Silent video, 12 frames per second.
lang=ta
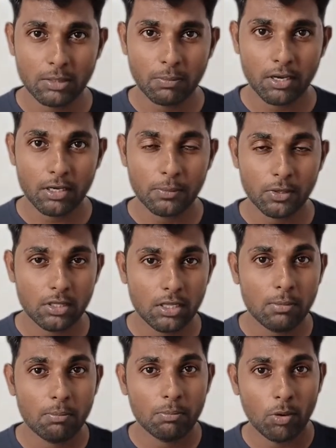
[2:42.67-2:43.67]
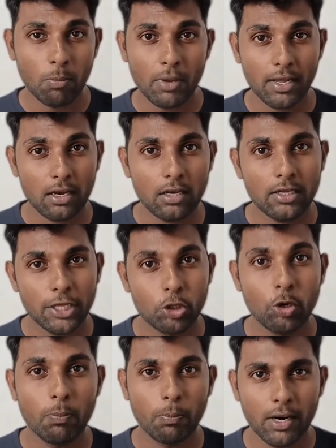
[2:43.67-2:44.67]
பார்க்கும்போது பொம்மைகள் ஏதோ
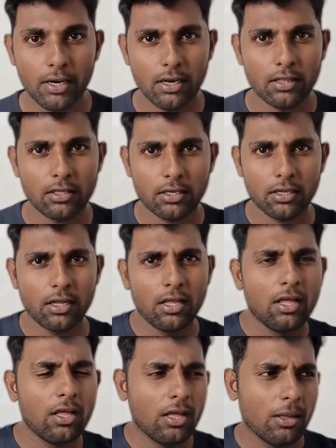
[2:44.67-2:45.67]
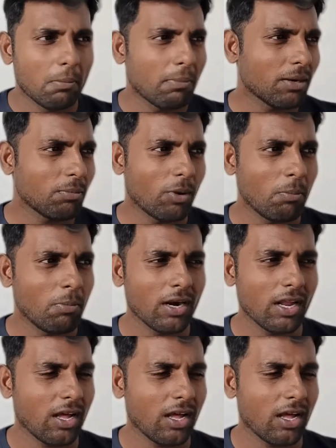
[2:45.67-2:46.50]
பண்ணியிருந்திருக்கு பட் பொம்மைனா